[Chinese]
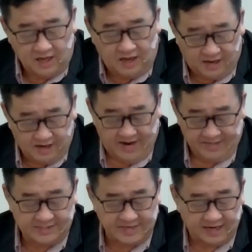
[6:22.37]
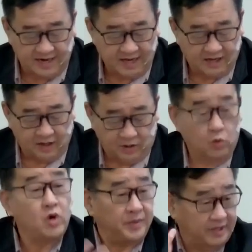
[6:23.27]
啊来讲啦啊，
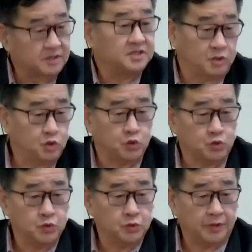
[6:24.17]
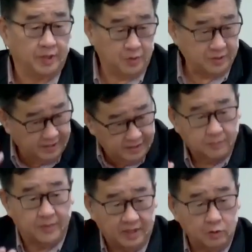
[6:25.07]
会比较清楚，你会听得
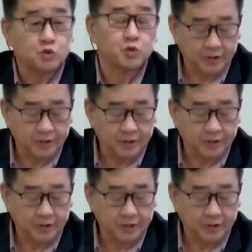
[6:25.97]
比较顺